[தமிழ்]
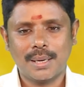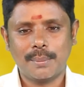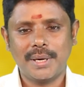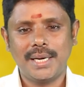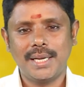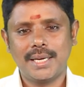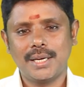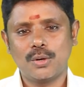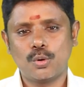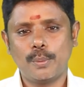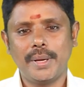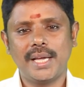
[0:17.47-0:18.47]
நாம் இன்றைக்கி
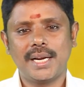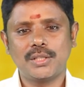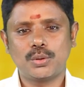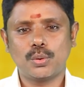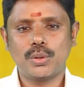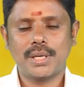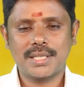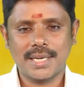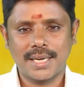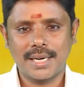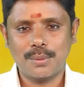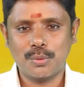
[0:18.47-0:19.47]
குபேர ஜோதிட
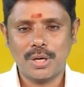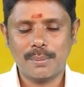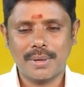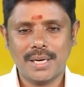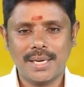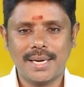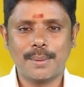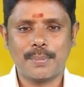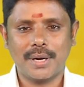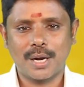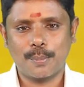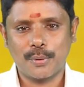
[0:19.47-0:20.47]
சேனல் மூலிமா என்ன
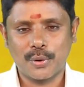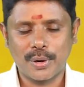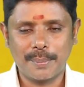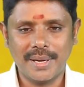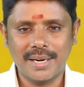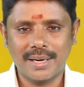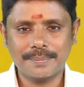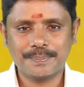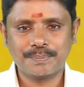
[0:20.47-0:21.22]
பார்க்க போகிறோம் அப்படின்னா